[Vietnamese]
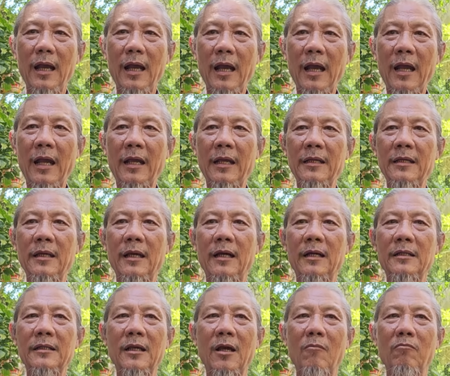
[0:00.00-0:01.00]
Hai
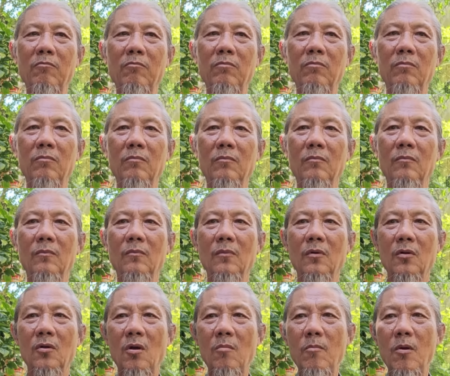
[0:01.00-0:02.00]
vợ chồng
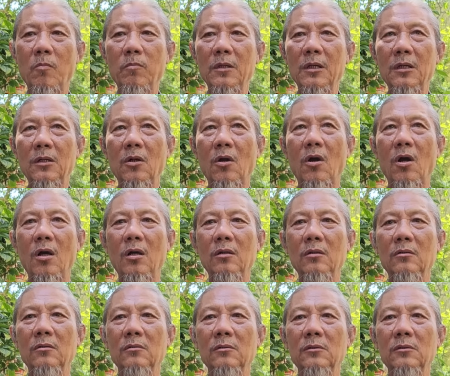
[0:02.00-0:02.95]
có một đứa con